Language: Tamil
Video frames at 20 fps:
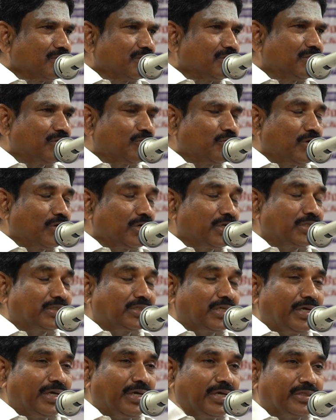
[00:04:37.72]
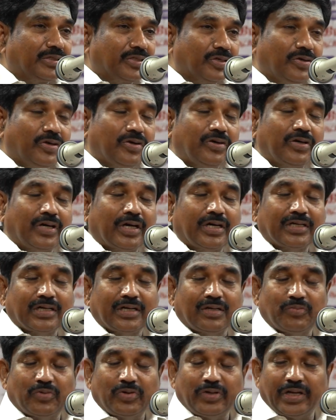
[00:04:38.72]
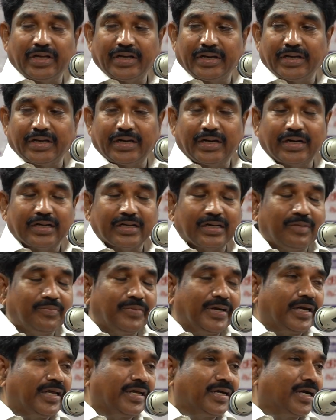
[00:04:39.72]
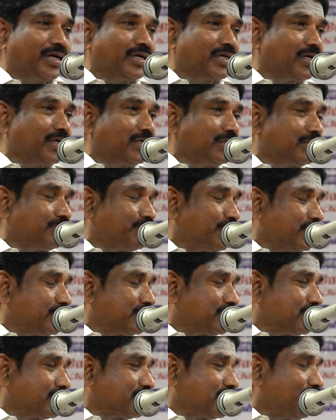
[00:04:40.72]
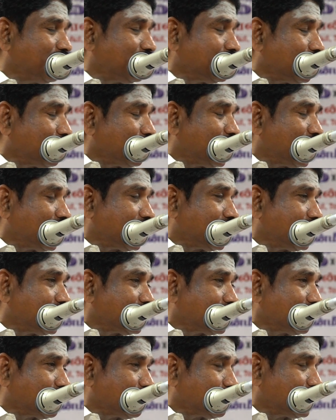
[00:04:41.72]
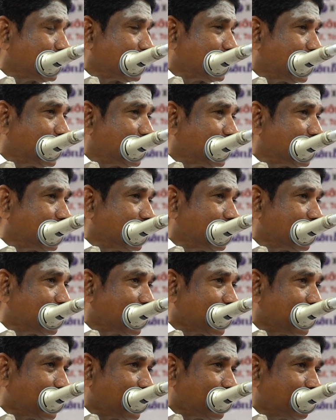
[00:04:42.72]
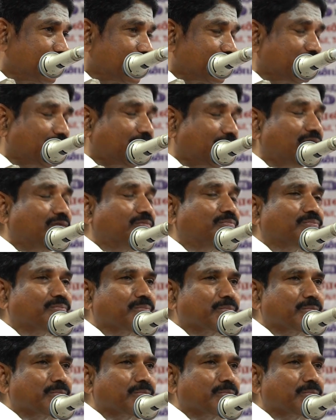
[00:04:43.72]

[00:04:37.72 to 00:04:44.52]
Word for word: இந்த உலகத்திலே எத்தனையோ நாடுகள் முன்னேறிய நாடுகள் மேலை நாடுகள் செல்வந்தமாக இருக்கக்கூடிய நாடுகள் என்றெல்லாம் இருந்தாலும்